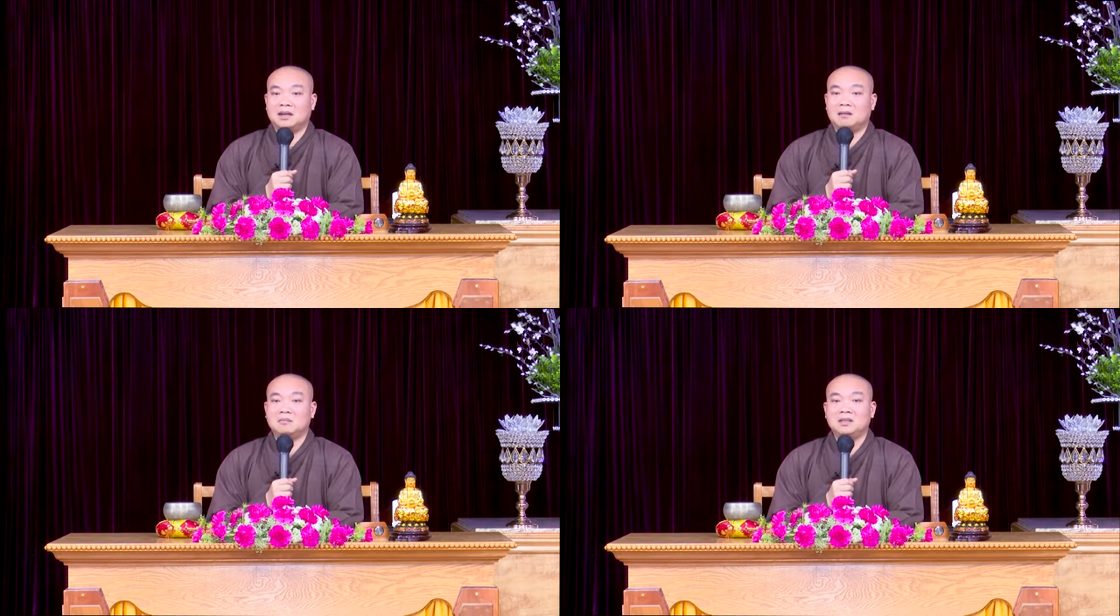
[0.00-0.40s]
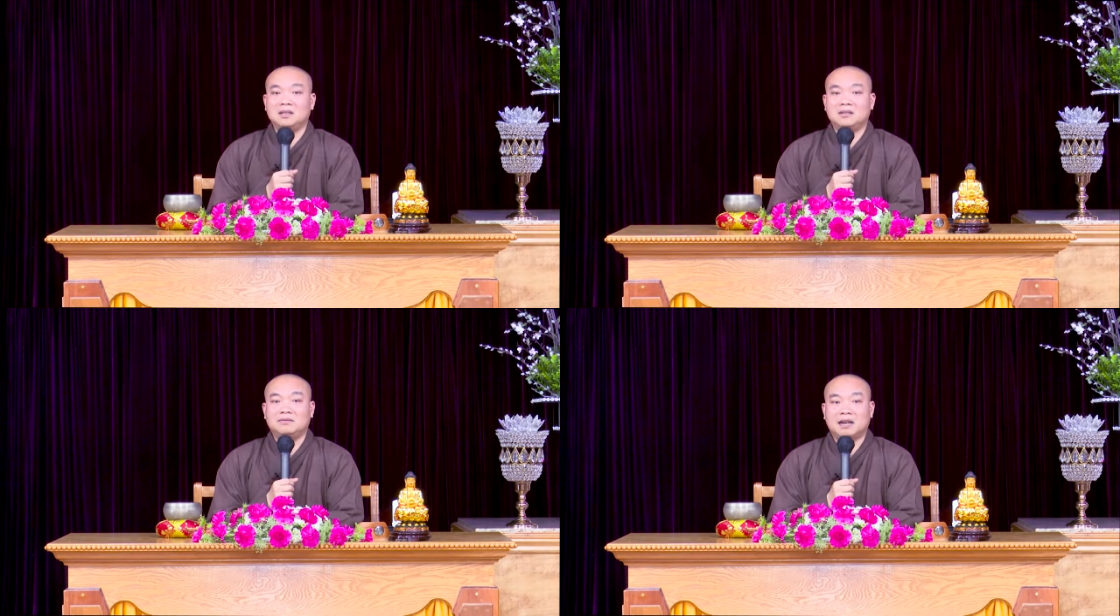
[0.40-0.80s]
không
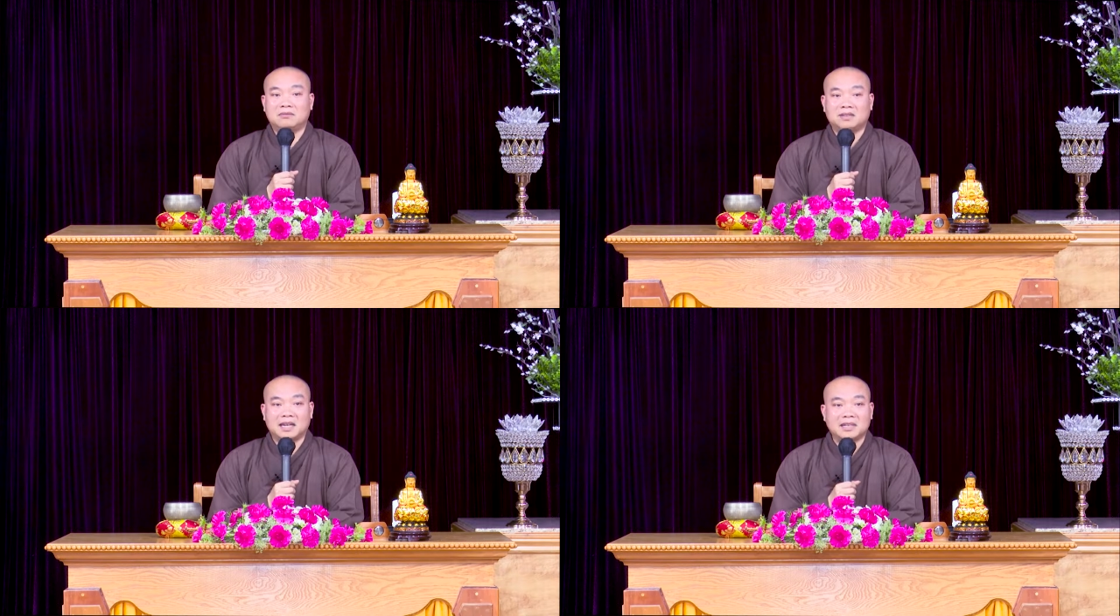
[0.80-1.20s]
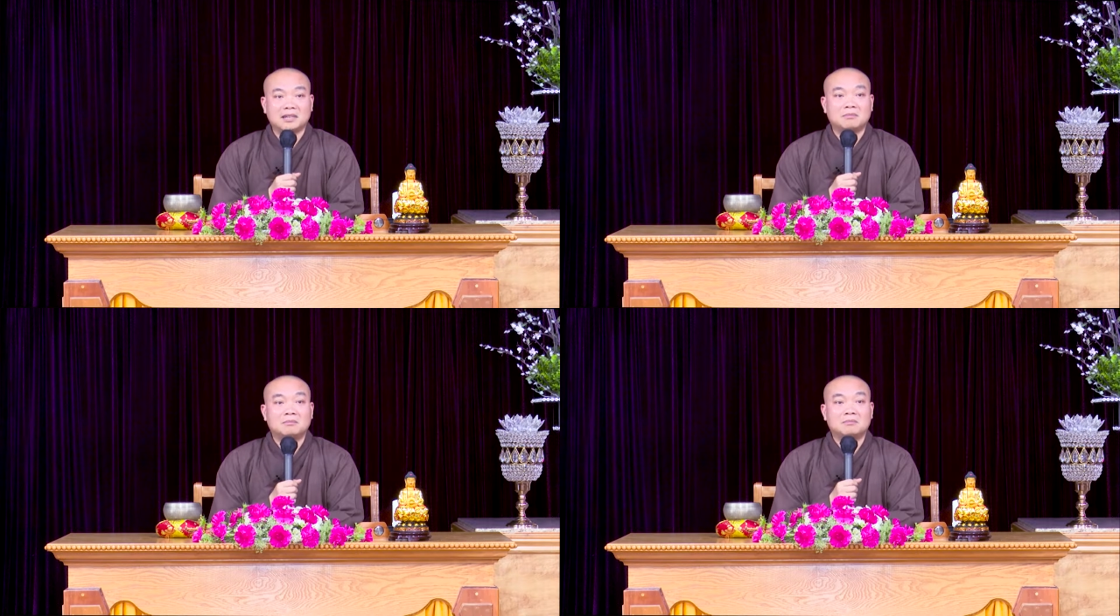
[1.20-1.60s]
đi vào thánh
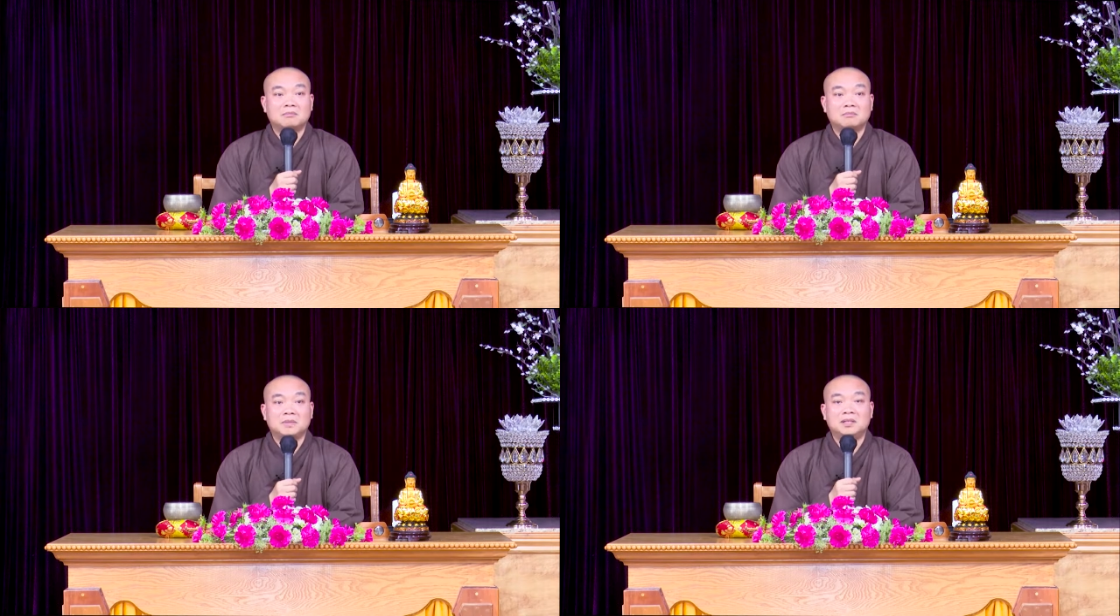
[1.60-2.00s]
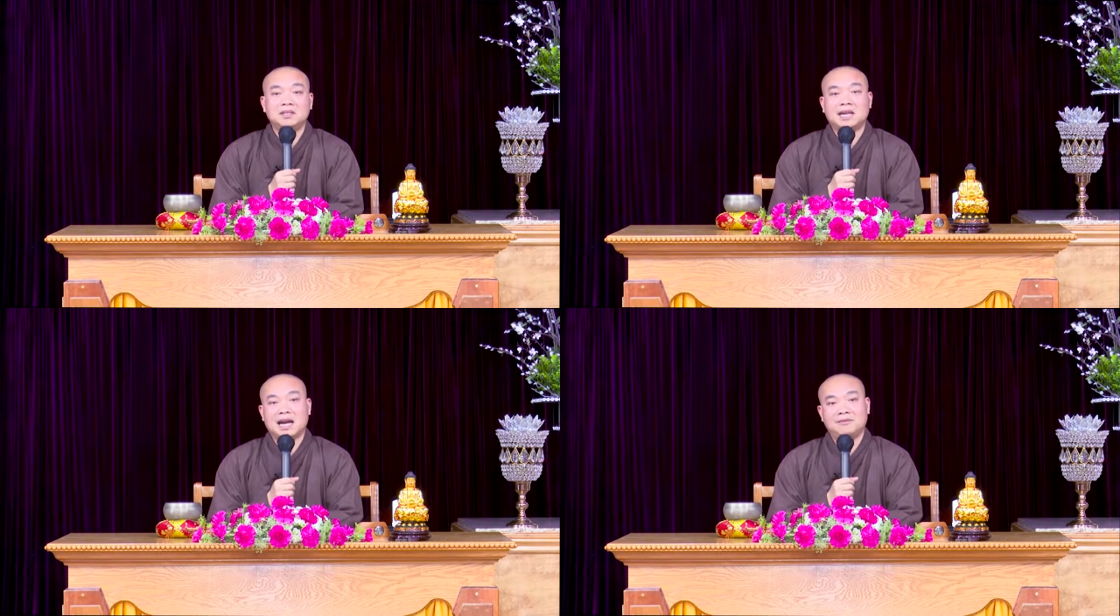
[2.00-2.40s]
trong
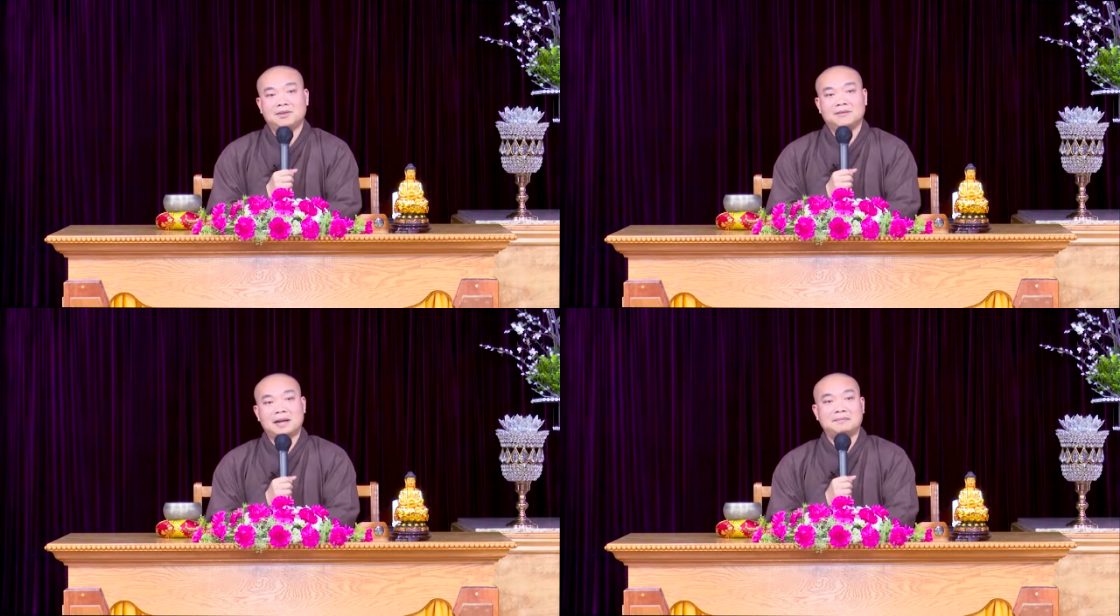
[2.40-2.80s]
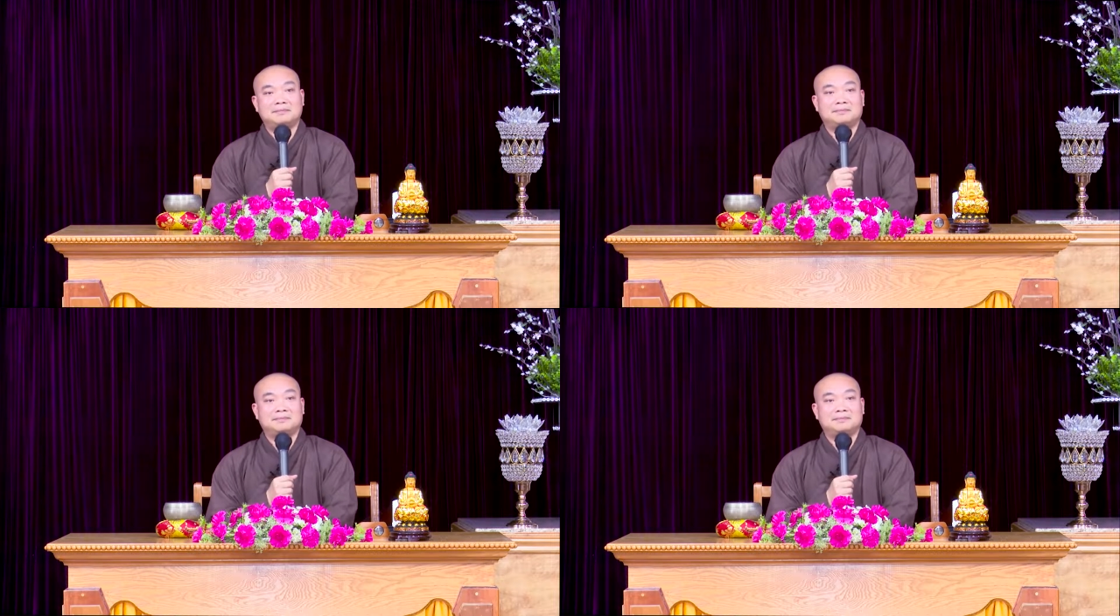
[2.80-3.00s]
biến cả Phật Pháp.